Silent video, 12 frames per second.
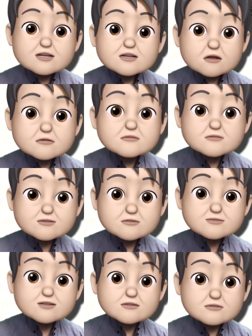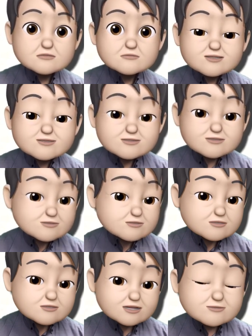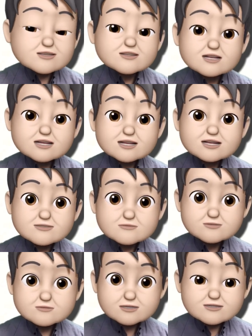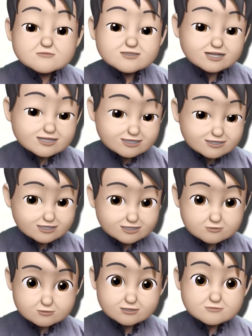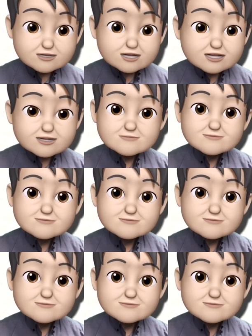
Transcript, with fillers: 어법에 좀 신경을 쓰면서 대비를 잘 했으면 좋겠습니다 자 수고했습니다